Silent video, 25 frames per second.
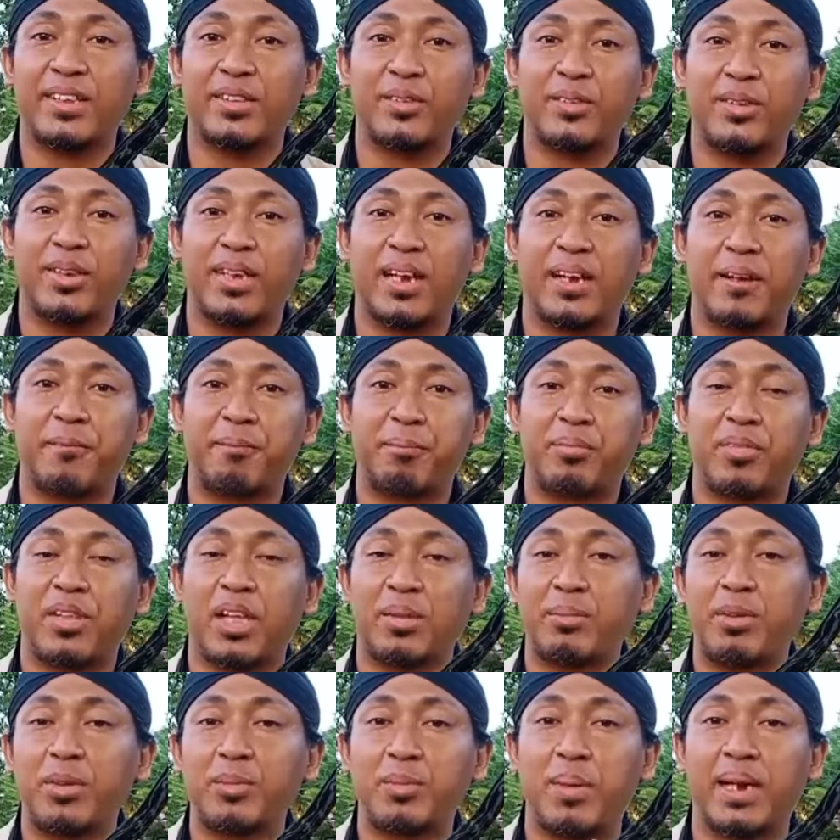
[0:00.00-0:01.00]
itu ya
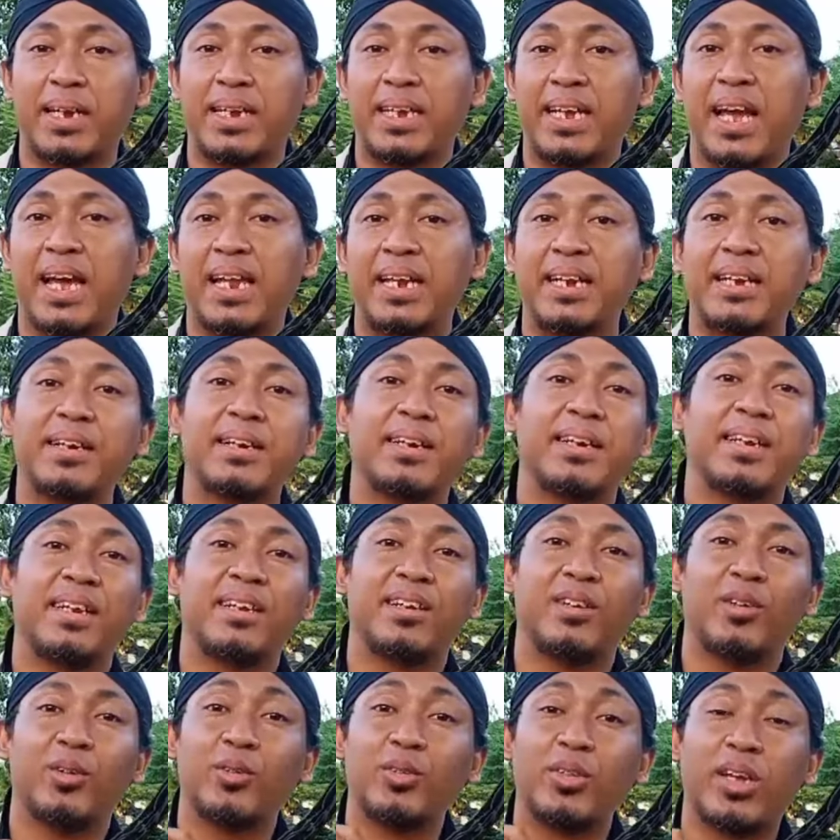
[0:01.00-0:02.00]
tapi sebagian
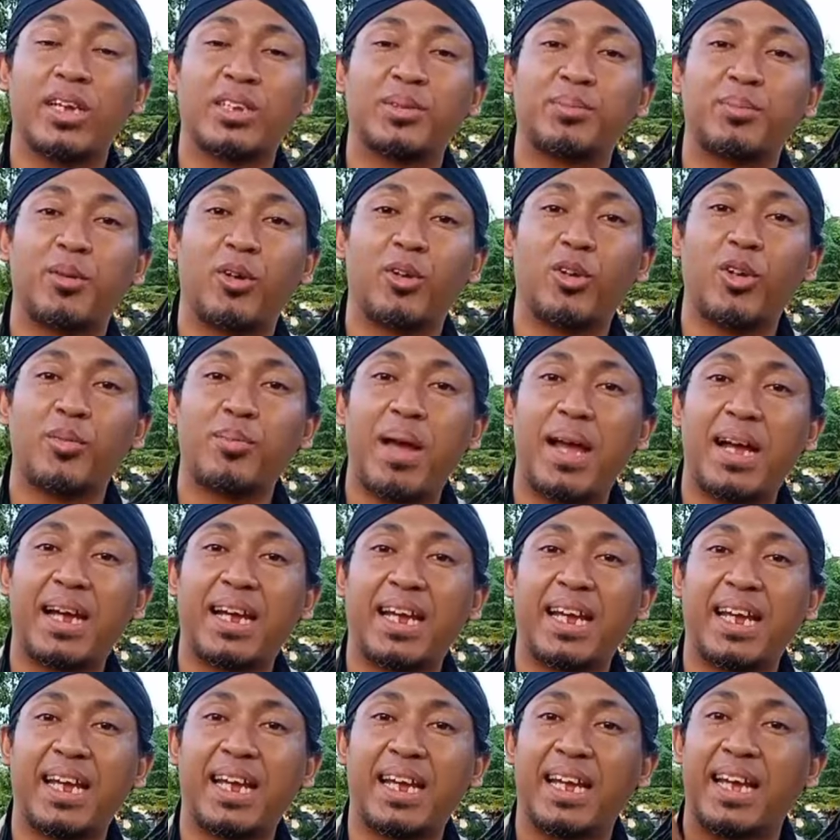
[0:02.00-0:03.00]
untuk sempono
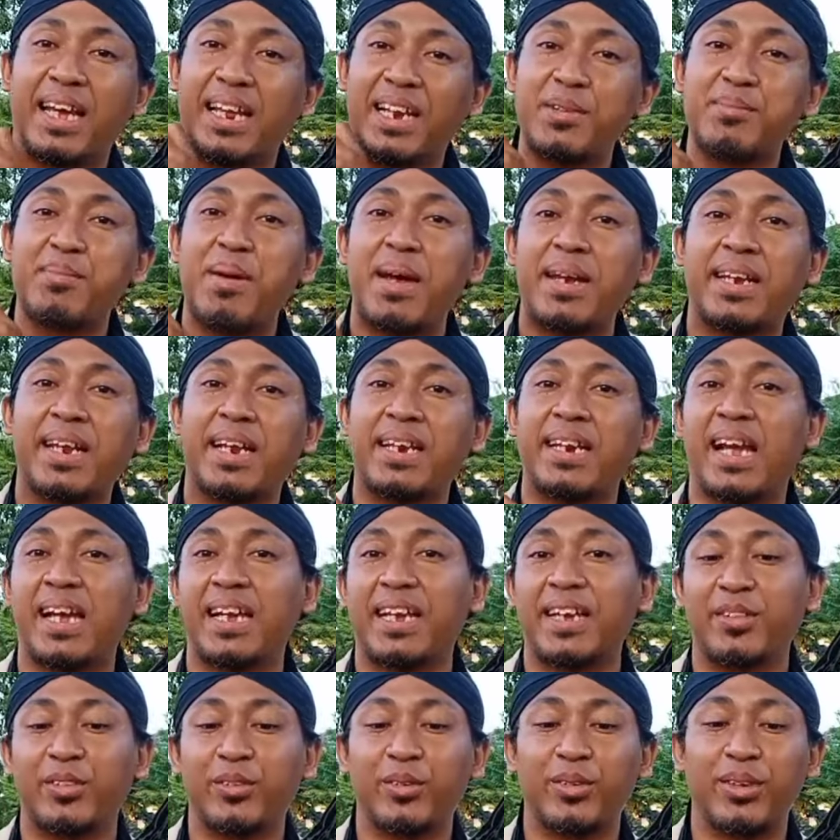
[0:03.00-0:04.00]
pakai pandan kayak
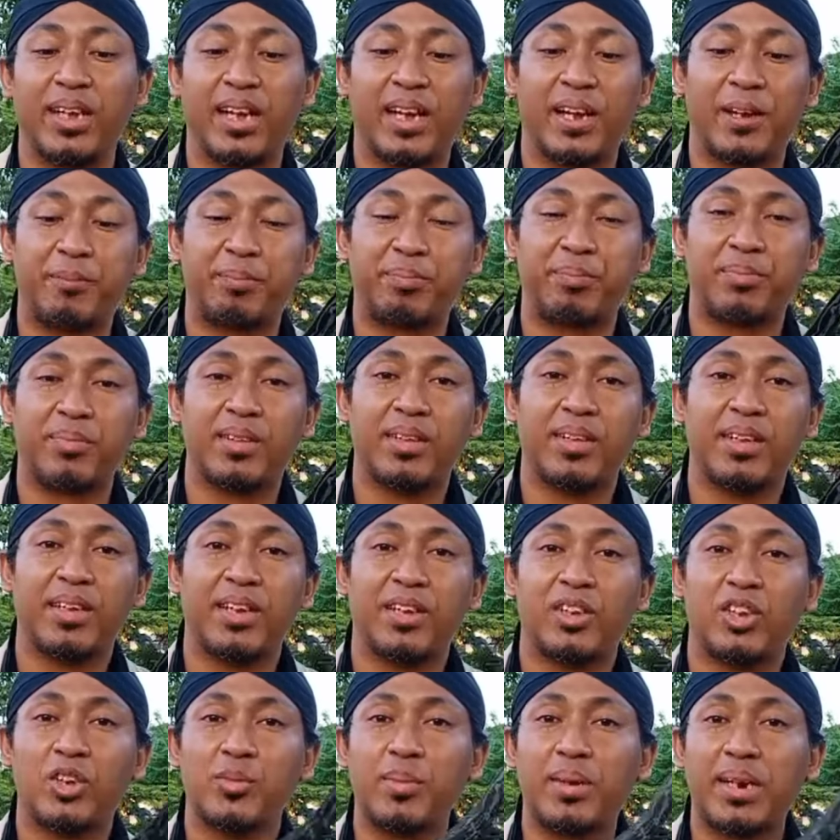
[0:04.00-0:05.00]
gitu ya
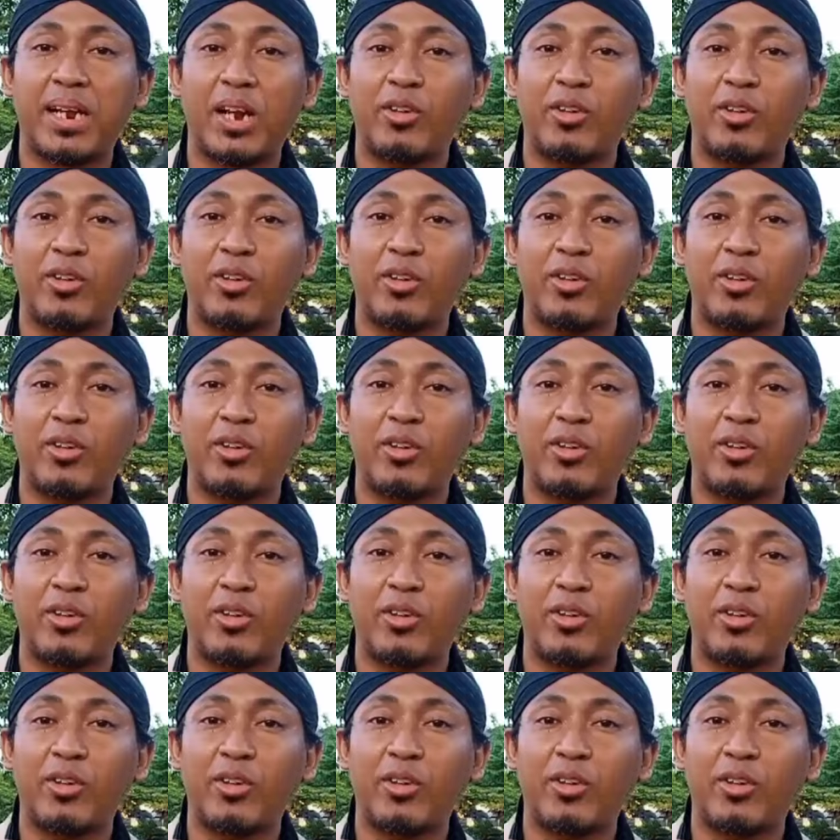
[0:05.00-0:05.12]
cuman